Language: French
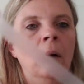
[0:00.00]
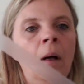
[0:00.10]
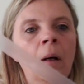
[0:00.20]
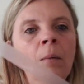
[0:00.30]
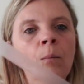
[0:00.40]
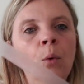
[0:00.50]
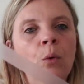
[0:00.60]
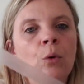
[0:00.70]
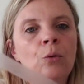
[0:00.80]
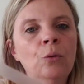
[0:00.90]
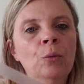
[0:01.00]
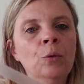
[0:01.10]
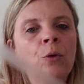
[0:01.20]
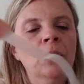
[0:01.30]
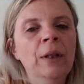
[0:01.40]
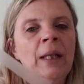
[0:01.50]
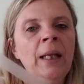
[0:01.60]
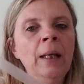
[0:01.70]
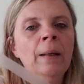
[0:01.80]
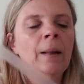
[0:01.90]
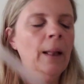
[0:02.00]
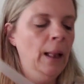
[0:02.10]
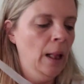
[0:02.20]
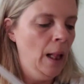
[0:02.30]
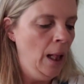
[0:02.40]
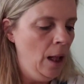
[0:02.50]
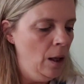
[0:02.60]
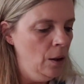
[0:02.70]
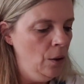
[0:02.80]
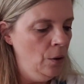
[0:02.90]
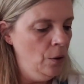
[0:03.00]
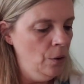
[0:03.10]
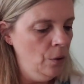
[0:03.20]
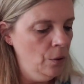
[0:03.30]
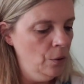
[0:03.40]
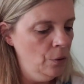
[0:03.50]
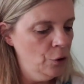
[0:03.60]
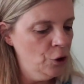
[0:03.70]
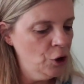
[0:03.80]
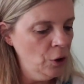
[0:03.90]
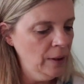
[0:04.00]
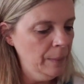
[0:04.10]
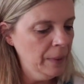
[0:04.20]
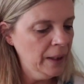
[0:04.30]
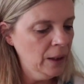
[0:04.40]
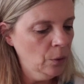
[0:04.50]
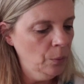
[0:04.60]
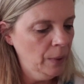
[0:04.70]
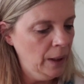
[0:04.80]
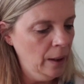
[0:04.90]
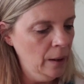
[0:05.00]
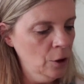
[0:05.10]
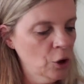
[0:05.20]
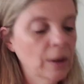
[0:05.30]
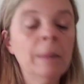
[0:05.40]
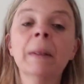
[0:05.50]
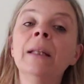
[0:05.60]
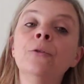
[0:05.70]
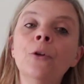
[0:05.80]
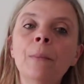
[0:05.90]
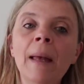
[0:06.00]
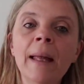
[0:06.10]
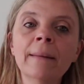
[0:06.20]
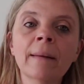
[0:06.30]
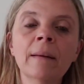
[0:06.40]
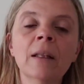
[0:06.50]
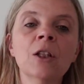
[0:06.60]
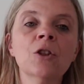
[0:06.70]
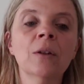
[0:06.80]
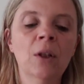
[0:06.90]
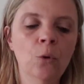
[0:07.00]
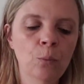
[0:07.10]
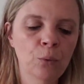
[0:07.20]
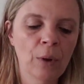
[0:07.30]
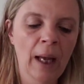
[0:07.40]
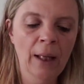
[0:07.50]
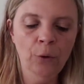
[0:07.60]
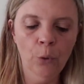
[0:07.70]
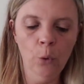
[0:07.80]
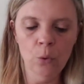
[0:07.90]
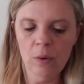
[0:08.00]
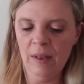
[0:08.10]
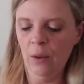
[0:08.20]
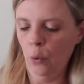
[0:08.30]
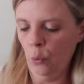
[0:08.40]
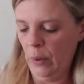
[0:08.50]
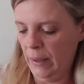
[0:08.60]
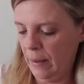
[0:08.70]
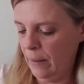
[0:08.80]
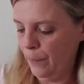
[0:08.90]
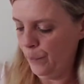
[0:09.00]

Ah, tout le monde connaît. Euh, j'en ai pris combien J'en ai pris 2 mètres et j'en ai eu pour 1,08€.